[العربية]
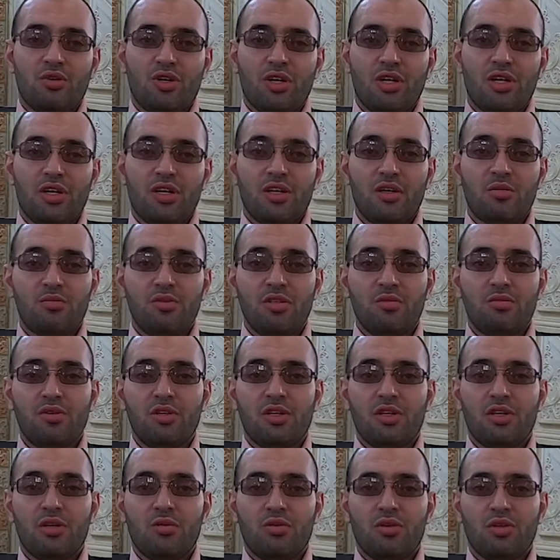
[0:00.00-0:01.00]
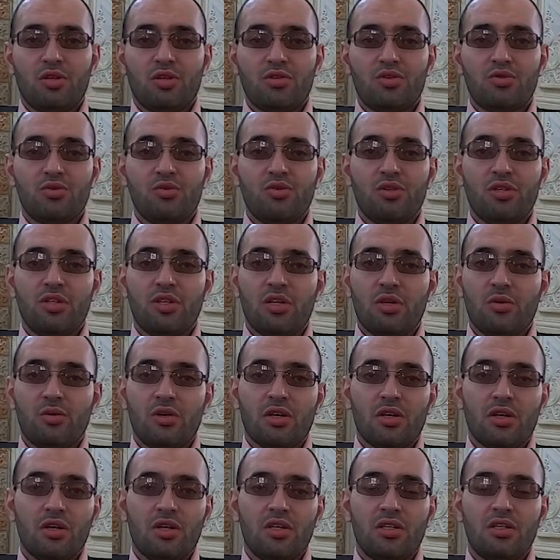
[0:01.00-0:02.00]
على حبيبنا ورسولنا
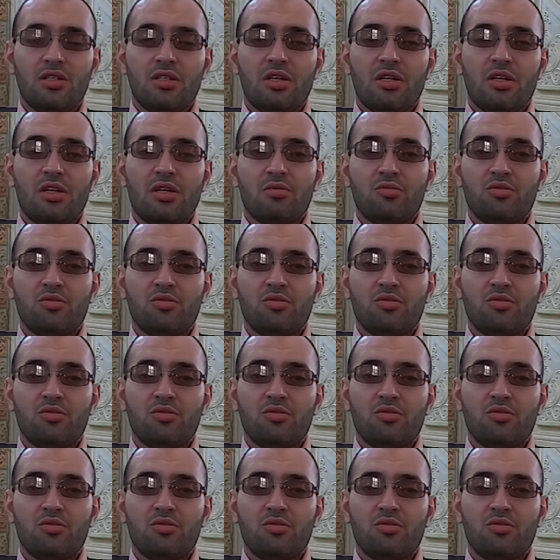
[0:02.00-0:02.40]
وقائدنا